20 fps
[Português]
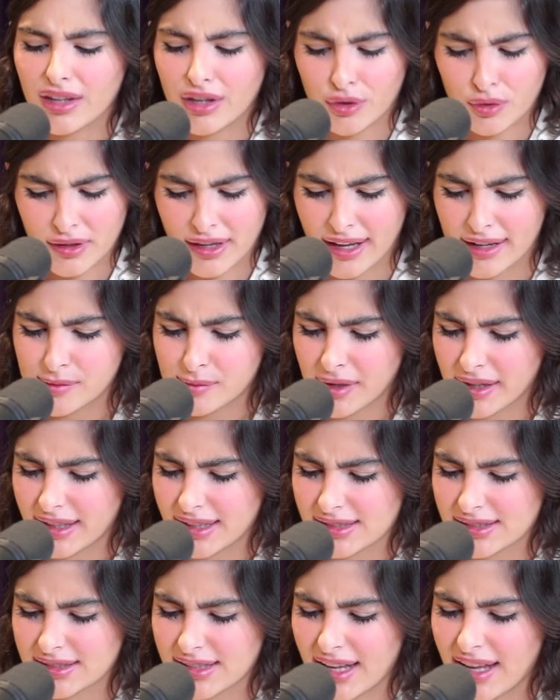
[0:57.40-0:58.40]
Eu quero
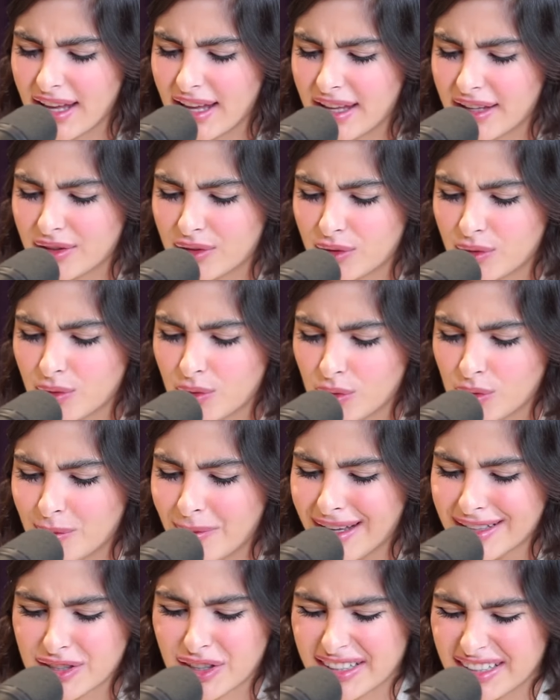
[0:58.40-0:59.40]
emagrecer e tudo
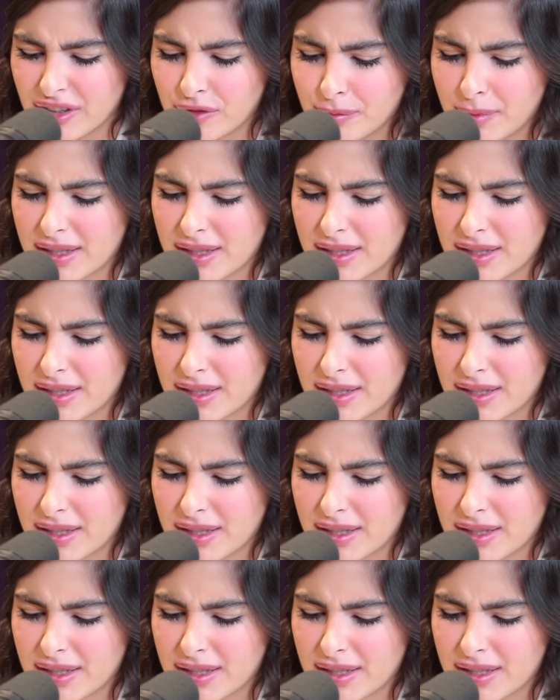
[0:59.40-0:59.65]
mais. Só que eu